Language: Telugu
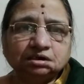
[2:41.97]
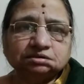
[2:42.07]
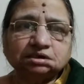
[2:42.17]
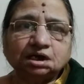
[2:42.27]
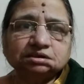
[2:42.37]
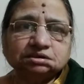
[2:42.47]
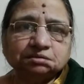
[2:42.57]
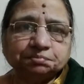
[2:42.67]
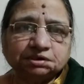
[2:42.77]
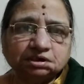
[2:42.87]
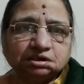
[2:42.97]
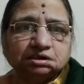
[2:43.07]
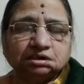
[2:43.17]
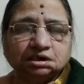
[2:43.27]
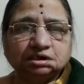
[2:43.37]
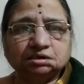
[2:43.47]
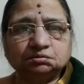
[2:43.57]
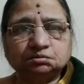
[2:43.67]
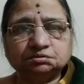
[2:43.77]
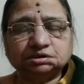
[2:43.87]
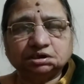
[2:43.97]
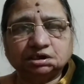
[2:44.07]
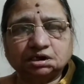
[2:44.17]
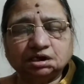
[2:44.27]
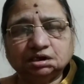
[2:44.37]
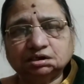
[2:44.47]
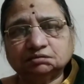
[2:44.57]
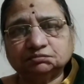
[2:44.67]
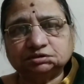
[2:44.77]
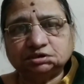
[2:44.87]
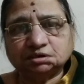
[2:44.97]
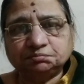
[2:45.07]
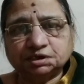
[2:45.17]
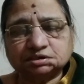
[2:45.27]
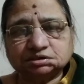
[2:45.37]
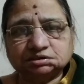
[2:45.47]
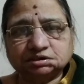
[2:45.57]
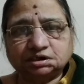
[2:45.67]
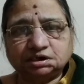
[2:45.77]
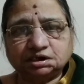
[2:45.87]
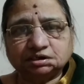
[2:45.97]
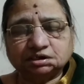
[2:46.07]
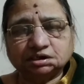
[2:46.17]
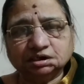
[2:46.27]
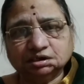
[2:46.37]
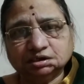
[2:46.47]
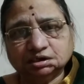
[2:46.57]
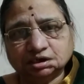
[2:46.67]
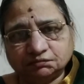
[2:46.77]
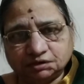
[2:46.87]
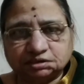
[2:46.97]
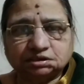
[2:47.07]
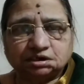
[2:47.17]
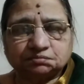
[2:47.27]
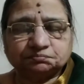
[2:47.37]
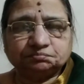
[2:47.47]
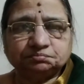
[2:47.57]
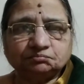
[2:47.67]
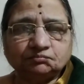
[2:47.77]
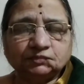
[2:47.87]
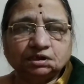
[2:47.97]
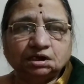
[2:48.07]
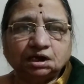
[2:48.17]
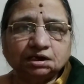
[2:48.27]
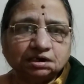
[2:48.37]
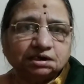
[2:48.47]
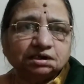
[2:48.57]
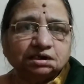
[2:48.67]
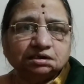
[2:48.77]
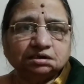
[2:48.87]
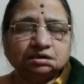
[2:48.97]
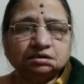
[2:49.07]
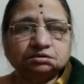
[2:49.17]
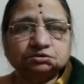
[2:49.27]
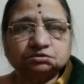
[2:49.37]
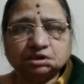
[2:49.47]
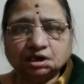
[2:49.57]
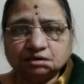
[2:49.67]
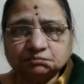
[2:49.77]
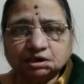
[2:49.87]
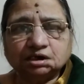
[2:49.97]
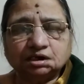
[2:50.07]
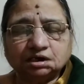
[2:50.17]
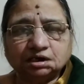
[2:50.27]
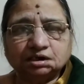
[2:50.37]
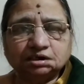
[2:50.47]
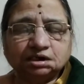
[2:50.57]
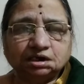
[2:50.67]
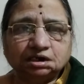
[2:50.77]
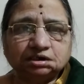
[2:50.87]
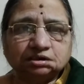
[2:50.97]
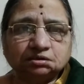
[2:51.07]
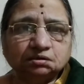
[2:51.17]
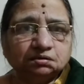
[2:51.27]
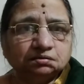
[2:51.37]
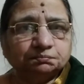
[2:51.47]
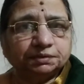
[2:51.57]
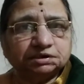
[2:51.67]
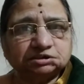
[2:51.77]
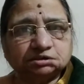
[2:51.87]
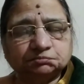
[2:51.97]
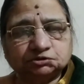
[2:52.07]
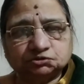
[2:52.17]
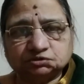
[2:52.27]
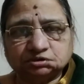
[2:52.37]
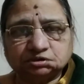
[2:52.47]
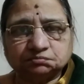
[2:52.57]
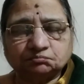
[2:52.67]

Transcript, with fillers: సాందీపని అనే గురువు దగ్గర విద్యాభ్యాసం చేయడానికి వెళ్తారు అక్కడ సుధామ అనే ఆయనతో పరిచయం అవుతుంది